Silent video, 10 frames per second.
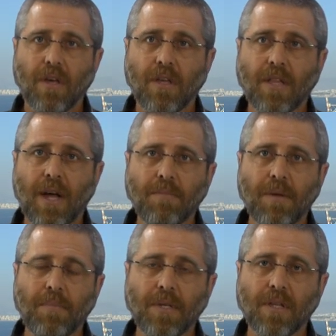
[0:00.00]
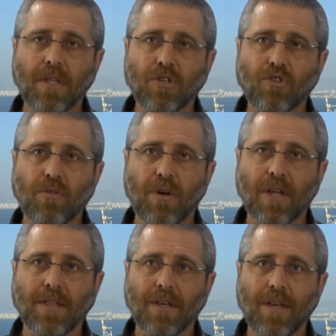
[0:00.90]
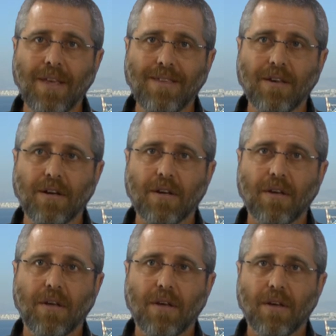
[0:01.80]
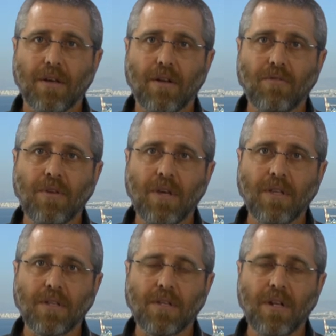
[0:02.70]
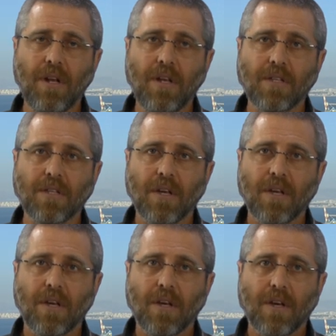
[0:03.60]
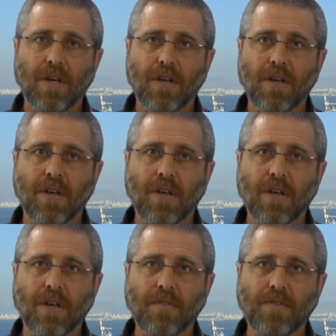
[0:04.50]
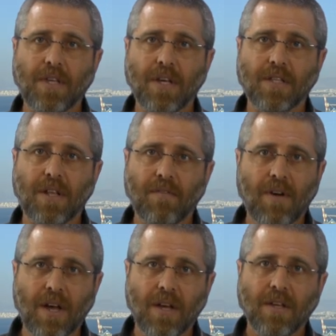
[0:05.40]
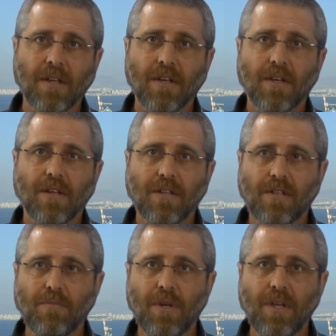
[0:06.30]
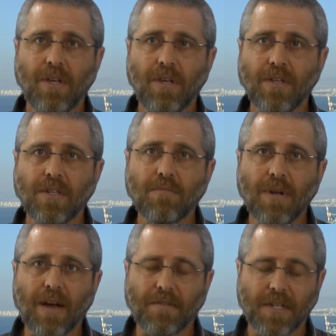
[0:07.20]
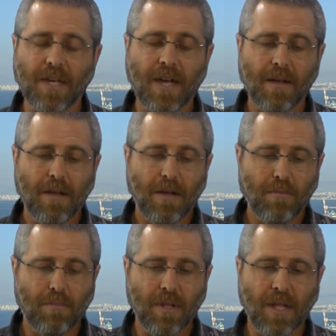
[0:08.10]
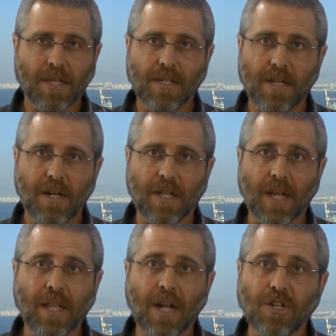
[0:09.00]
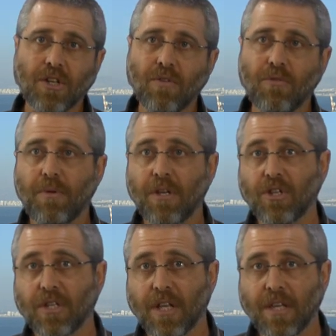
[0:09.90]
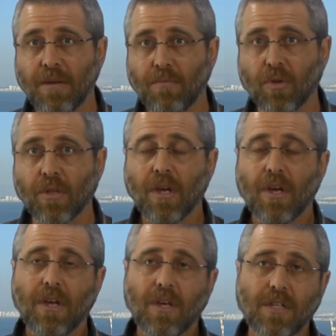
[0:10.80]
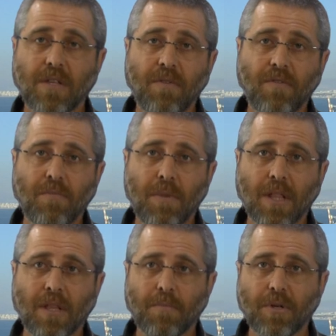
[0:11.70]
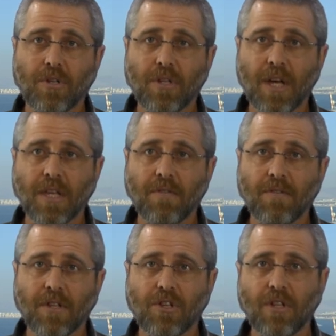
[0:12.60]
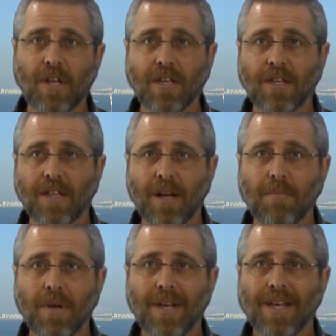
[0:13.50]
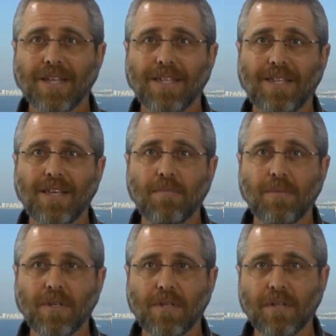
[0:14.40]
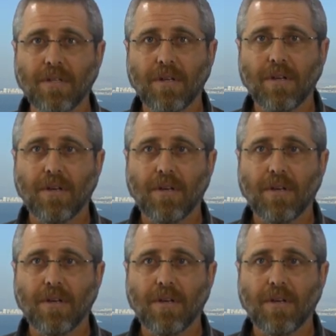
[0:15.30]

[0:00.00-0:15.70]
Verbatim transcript: и там написано, что от этих людей населились все острова земли, и земля вся была населена. А дальше идет перечисление имен. Если вы внимательно почитаете, вы насчитаете там 70